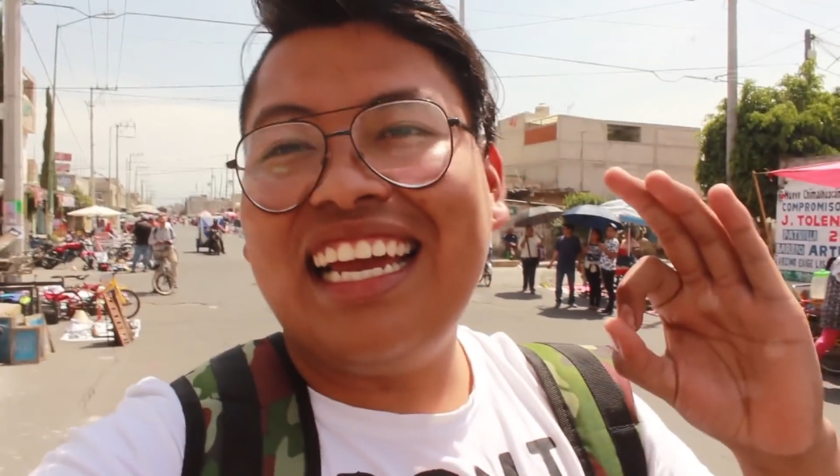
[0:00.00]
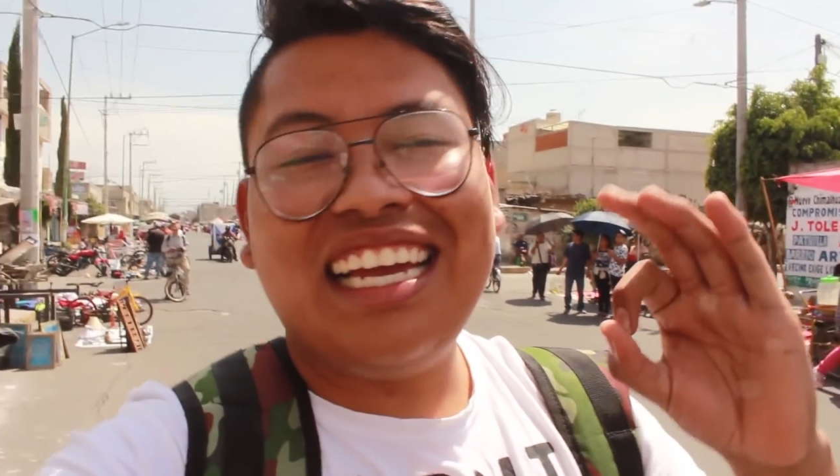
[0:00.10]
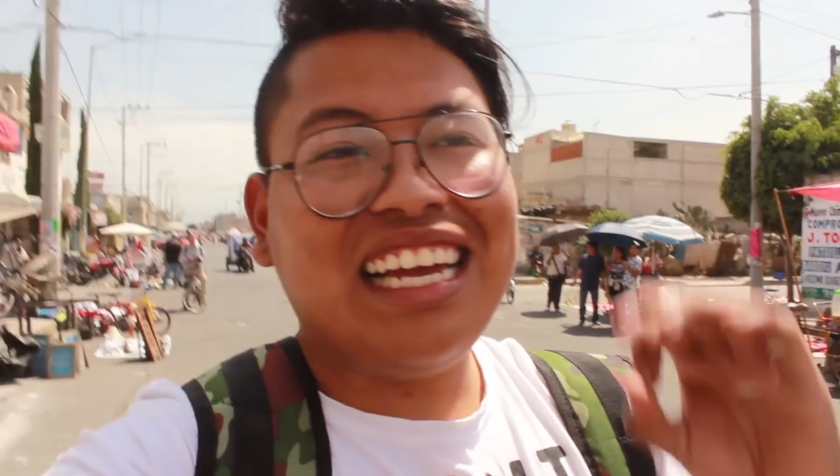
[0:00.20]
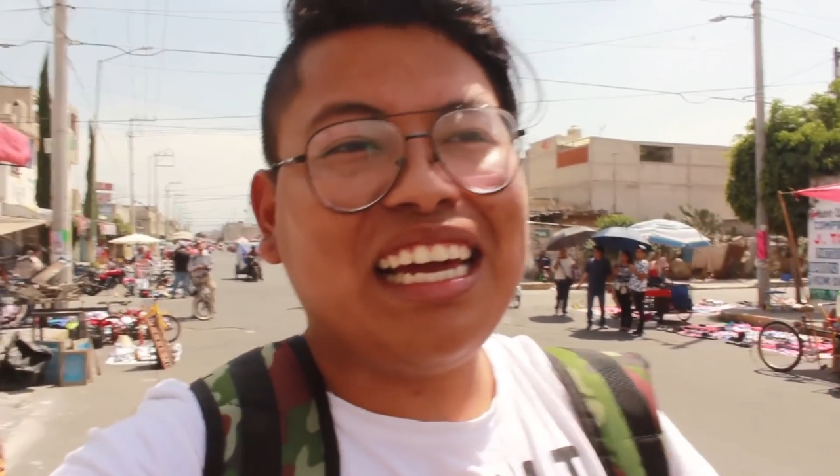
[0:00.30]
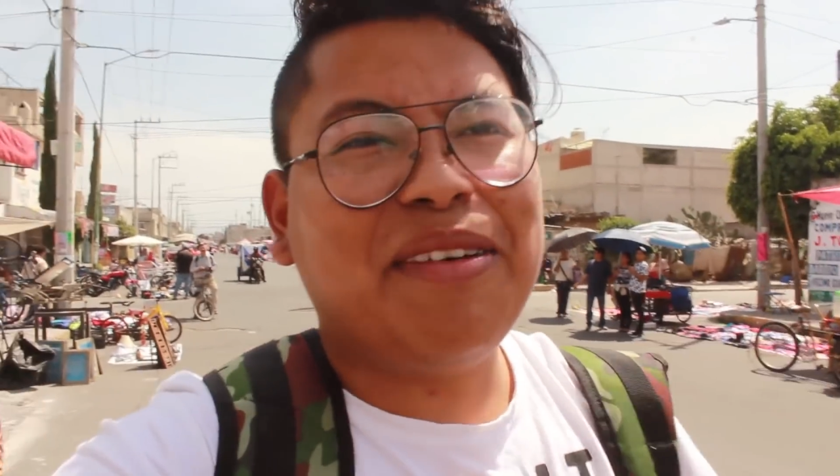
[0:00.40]

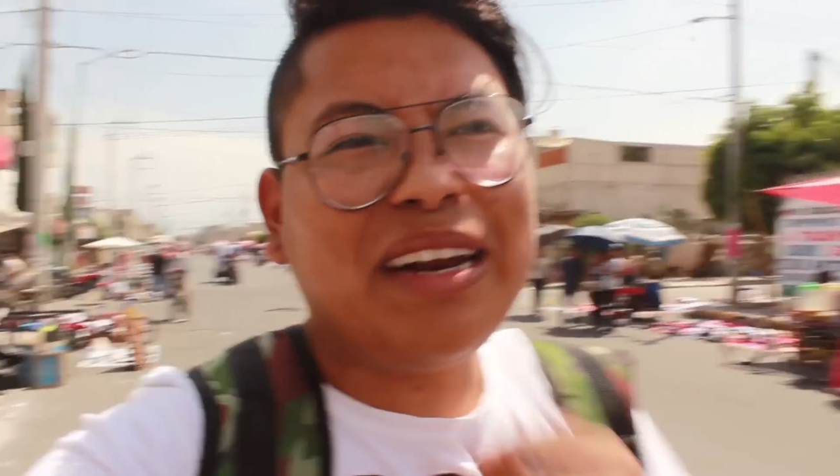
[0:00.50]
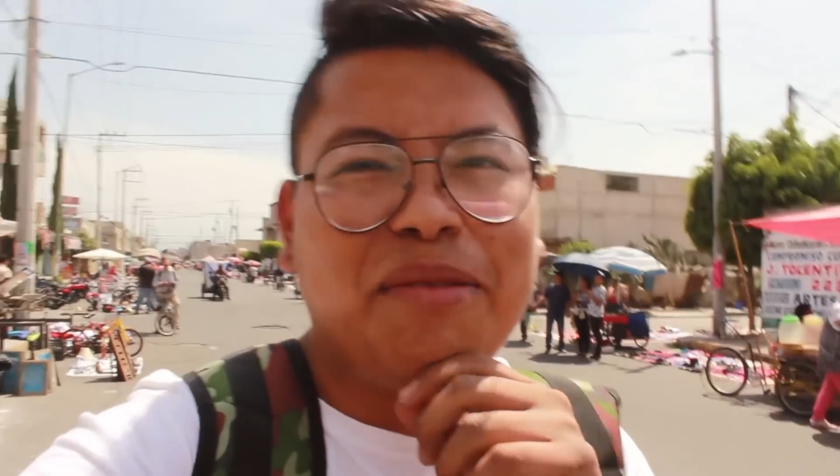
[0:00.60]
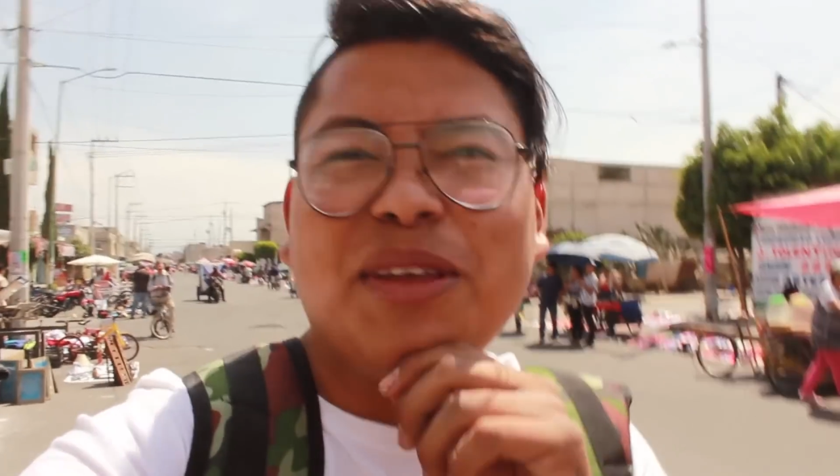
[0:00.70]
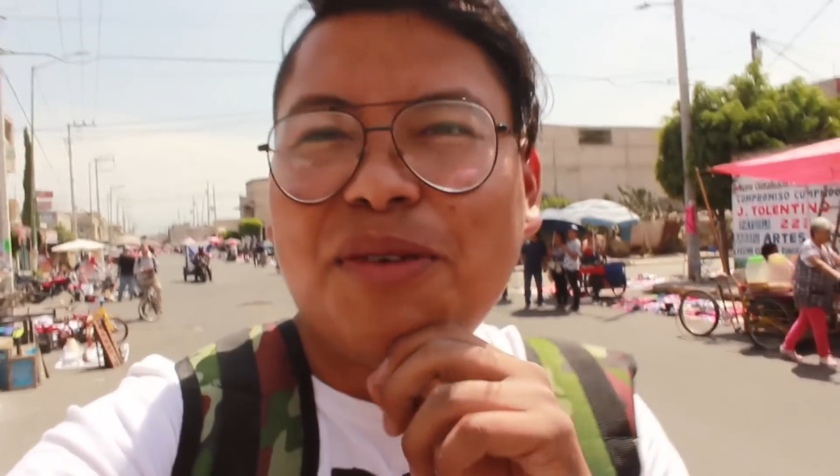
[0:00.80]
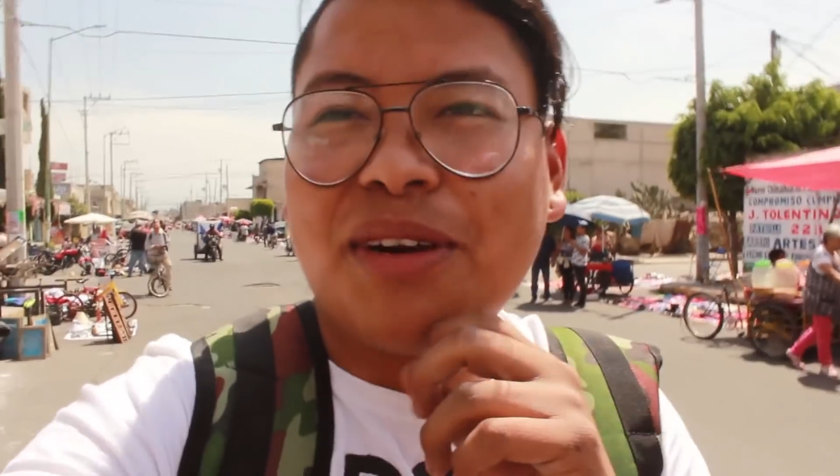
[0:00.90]
eh, grabar
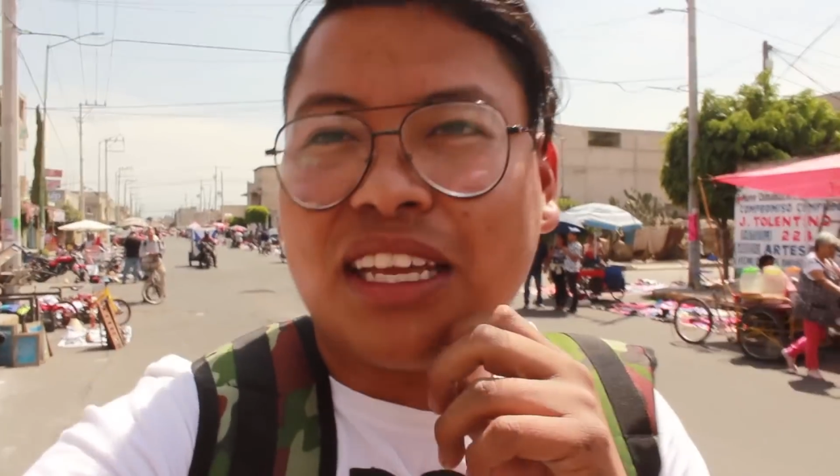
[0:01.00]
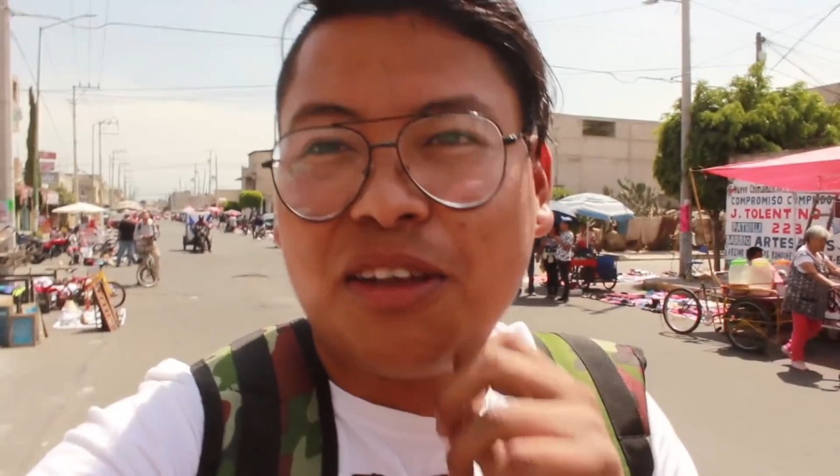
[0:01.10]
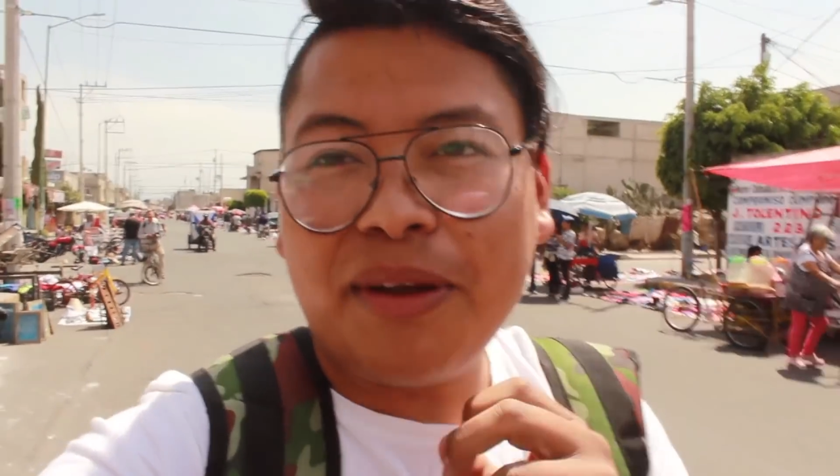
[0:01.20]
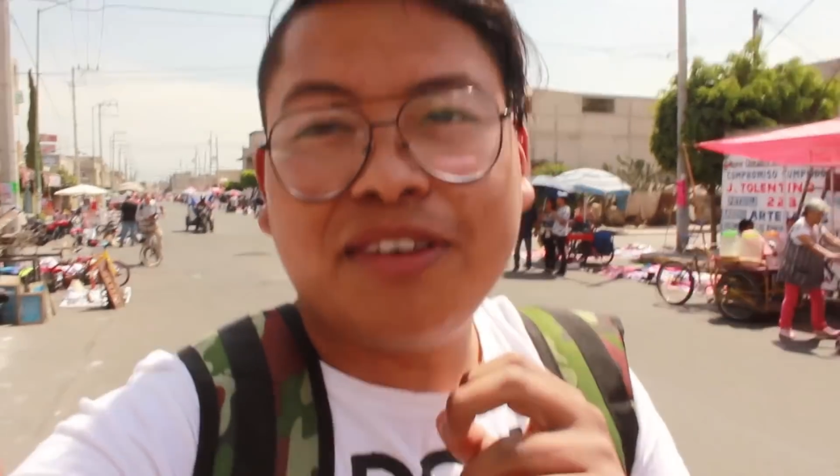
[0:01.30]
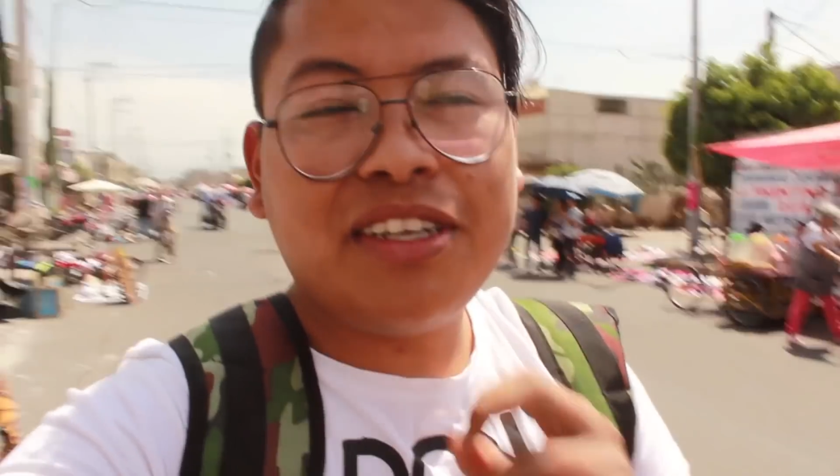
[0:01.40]
el video porque
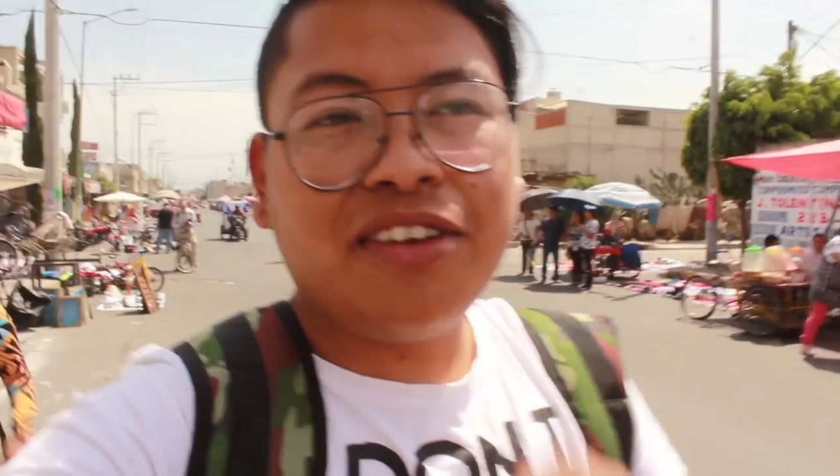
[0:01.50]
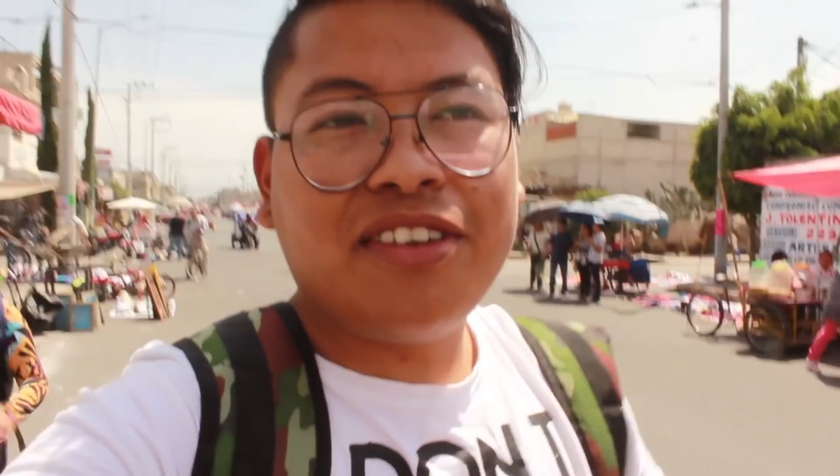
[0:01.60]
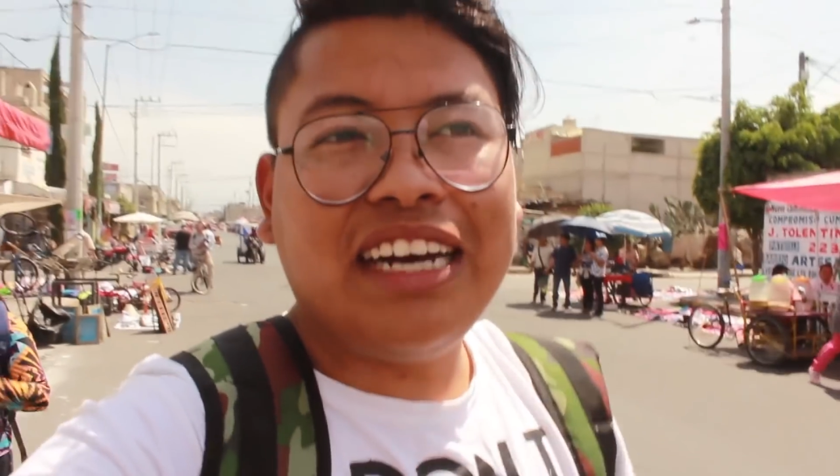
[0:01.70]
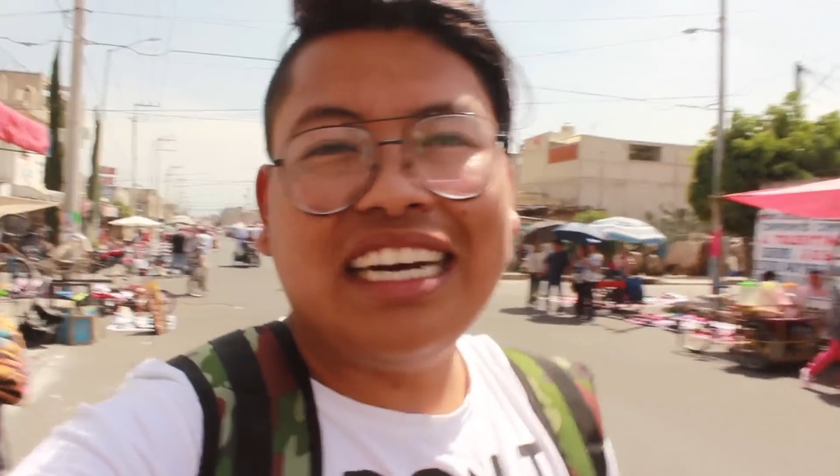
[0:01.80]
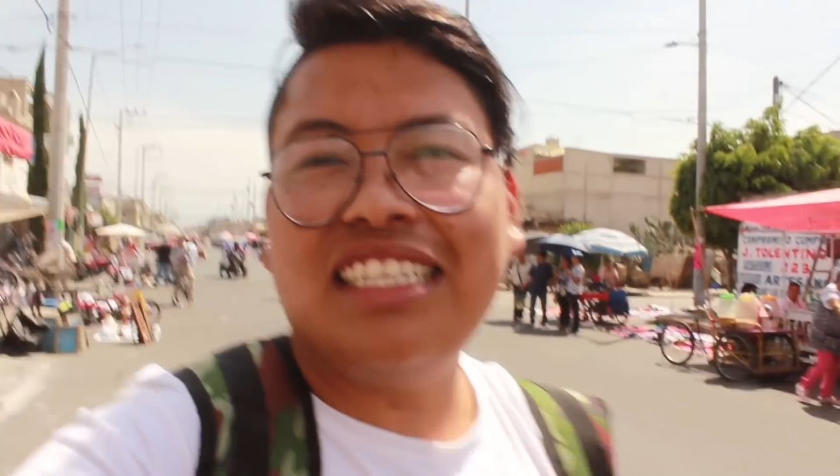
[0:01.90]
todavía no sé
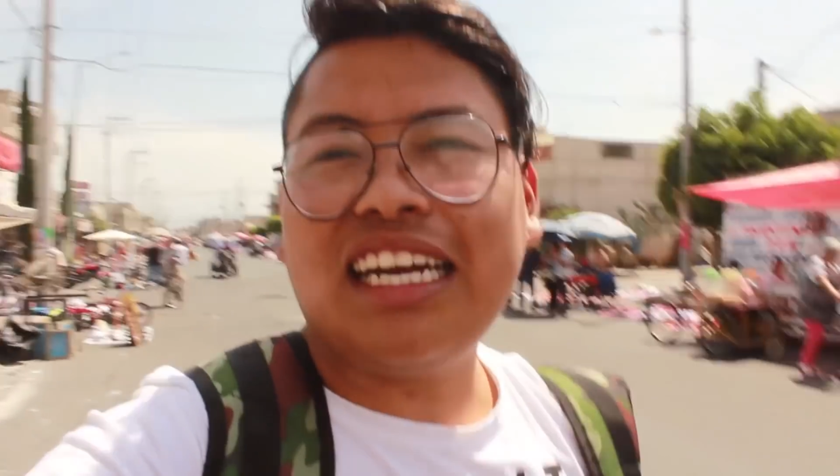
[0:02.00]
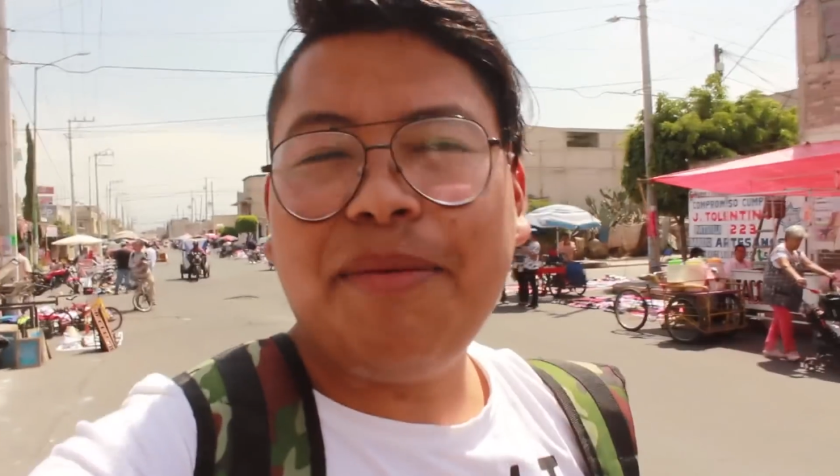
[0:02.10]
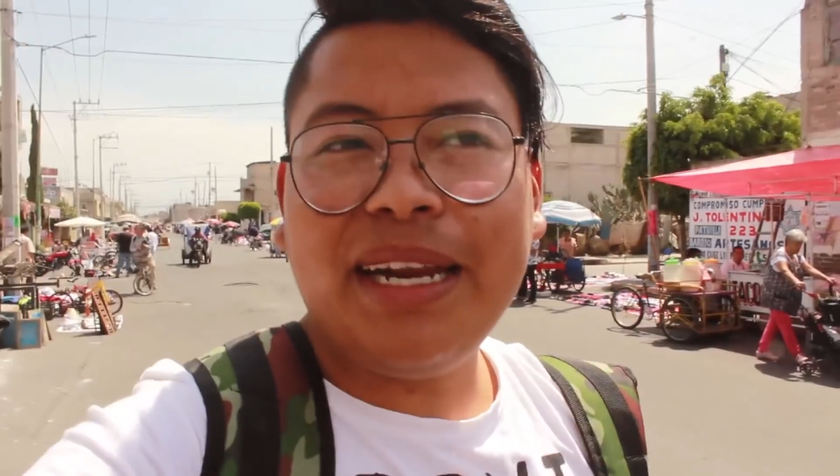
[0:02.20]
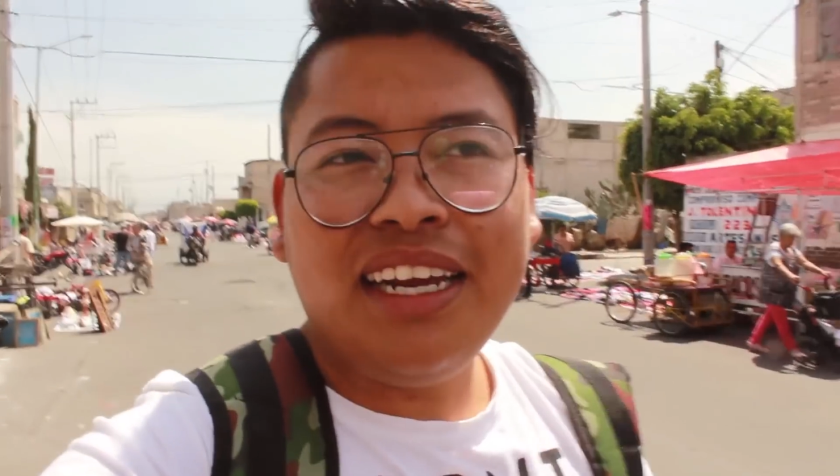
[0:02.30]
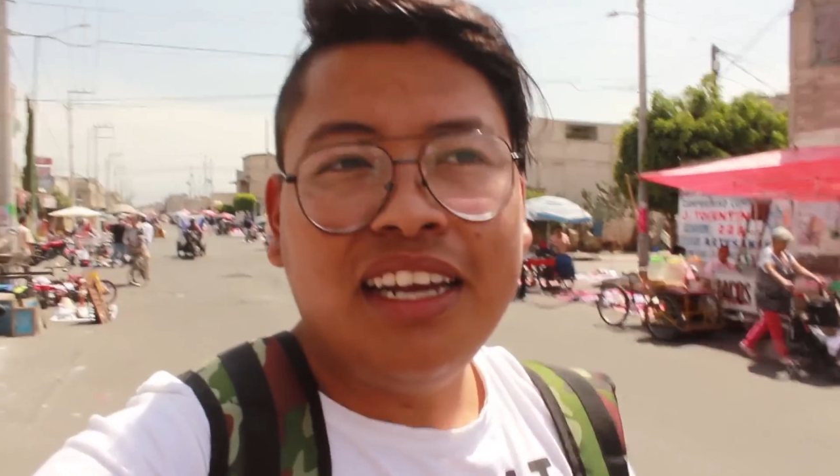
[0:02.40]
controlar esta
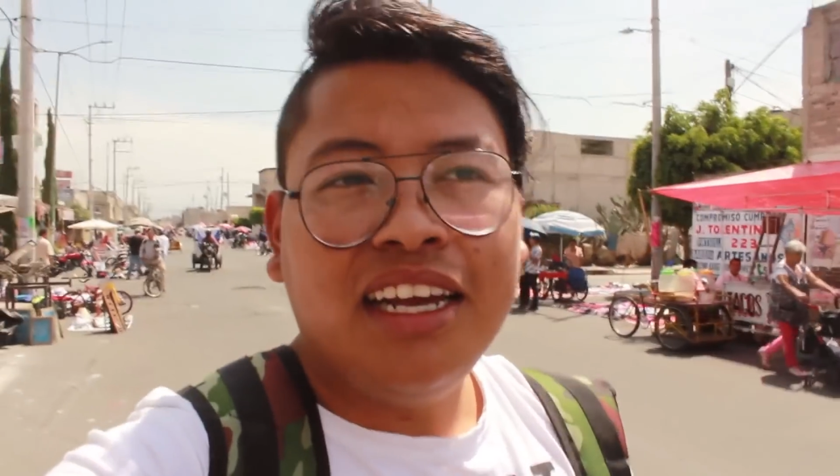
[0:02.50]
cámara